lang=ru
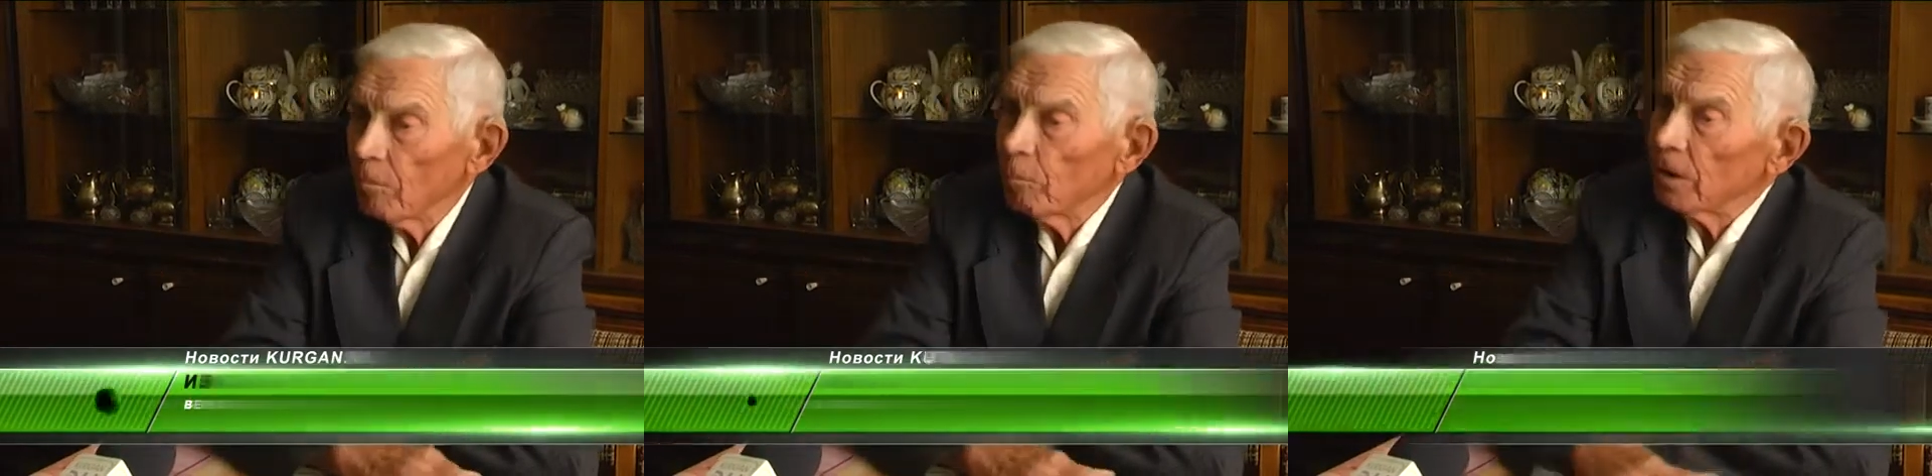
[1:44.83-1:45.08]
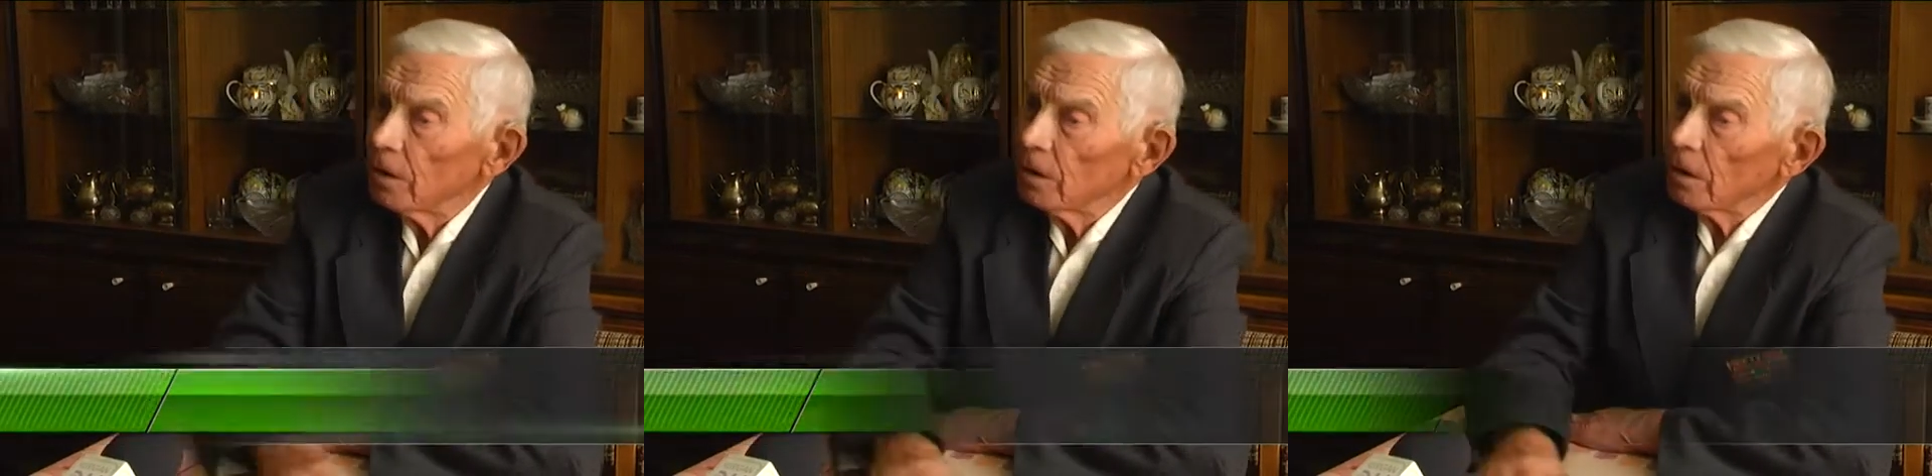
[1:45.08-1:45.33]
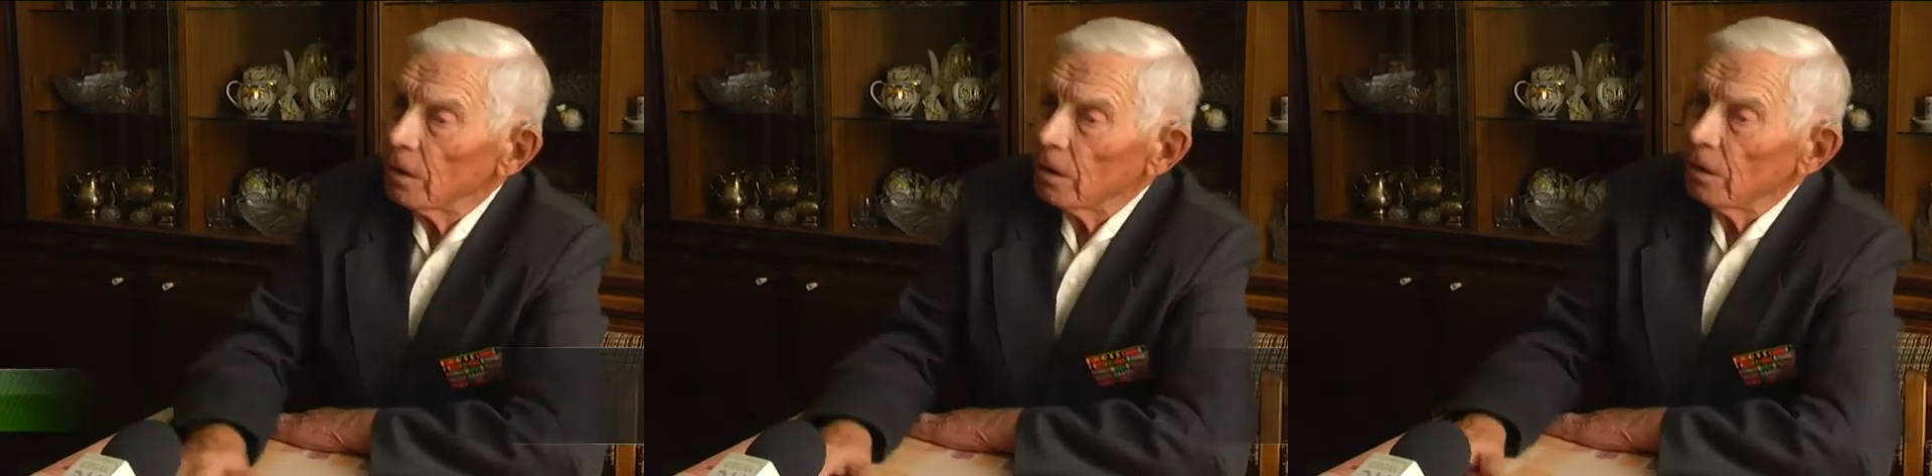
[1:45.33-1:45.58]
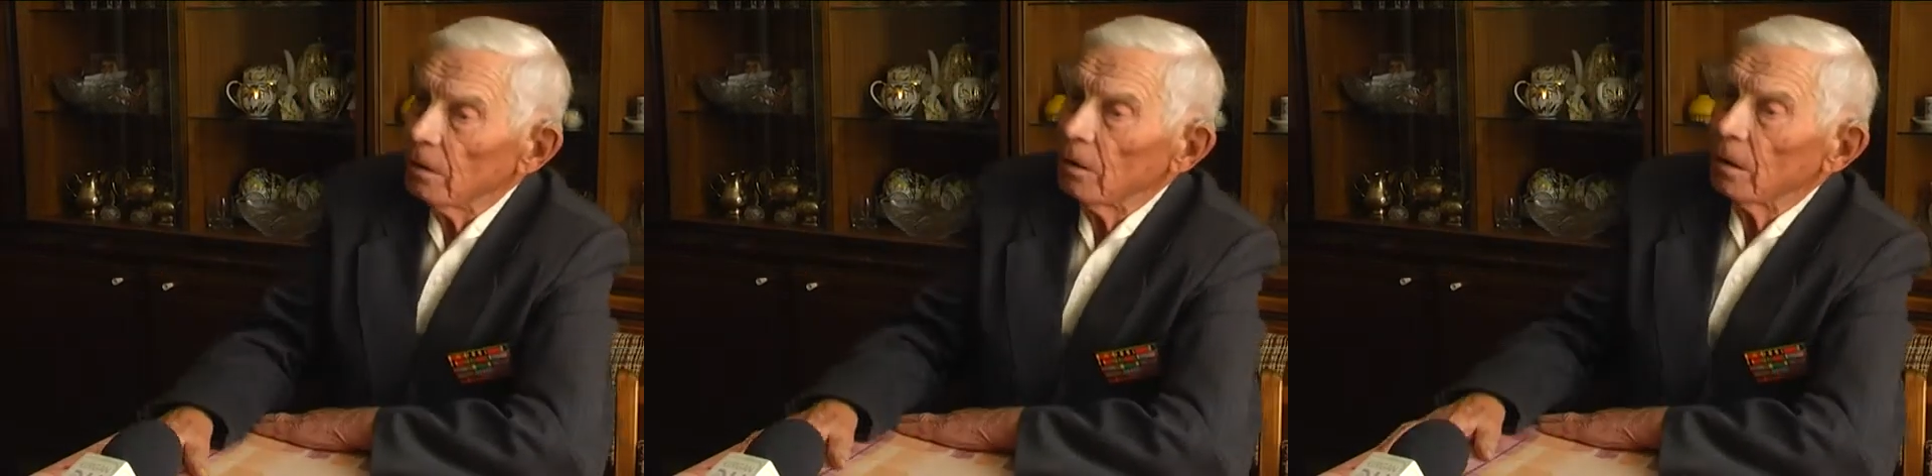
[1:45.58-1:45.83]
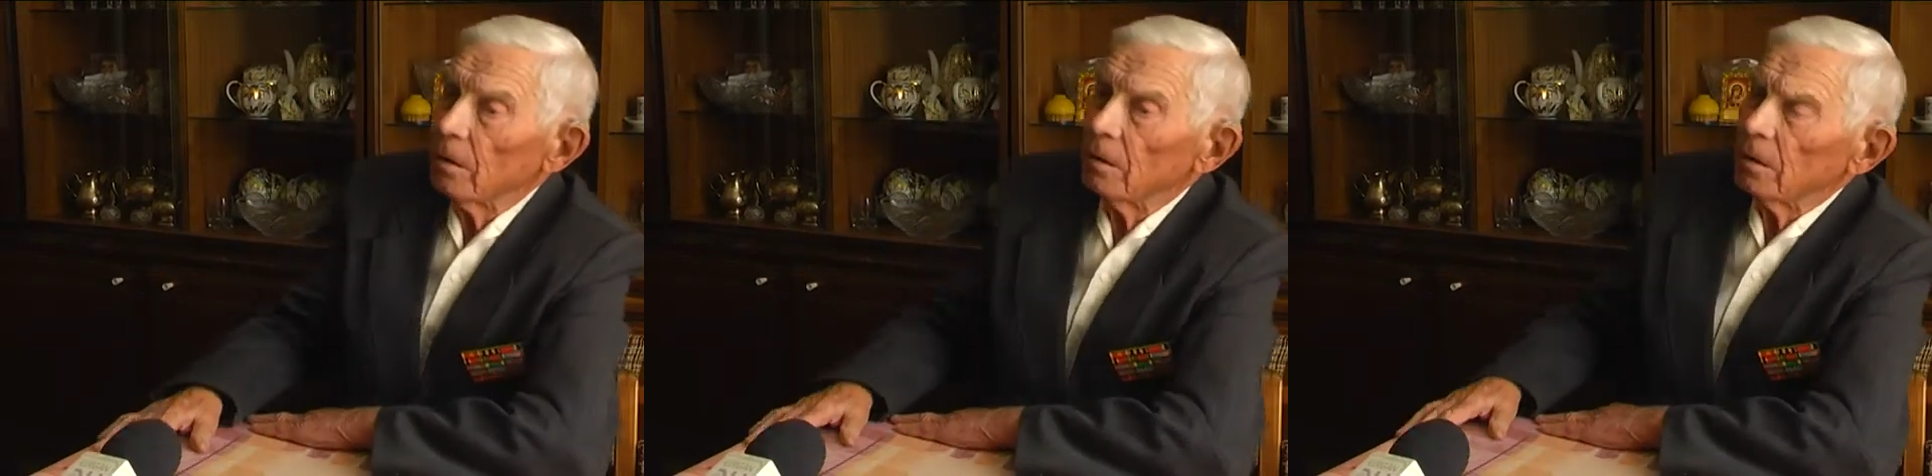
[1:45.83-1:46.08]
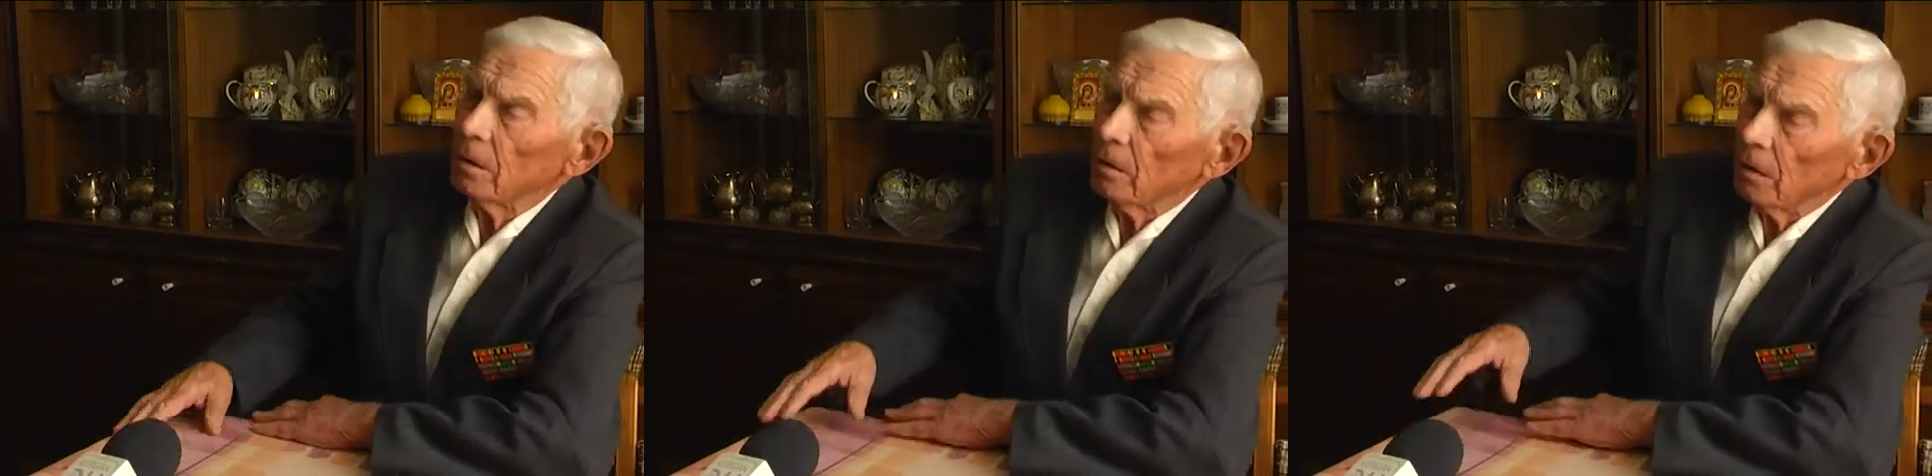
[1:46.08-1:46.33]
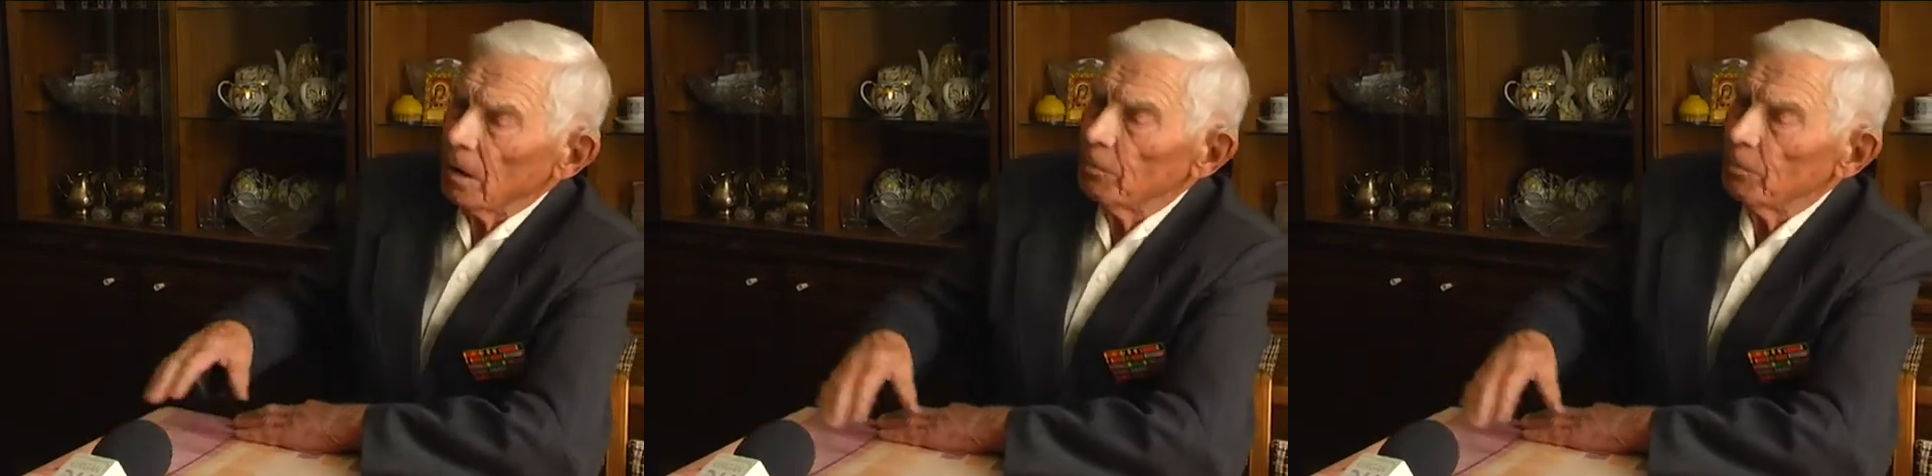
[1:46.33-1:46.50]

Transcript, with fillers: политика э,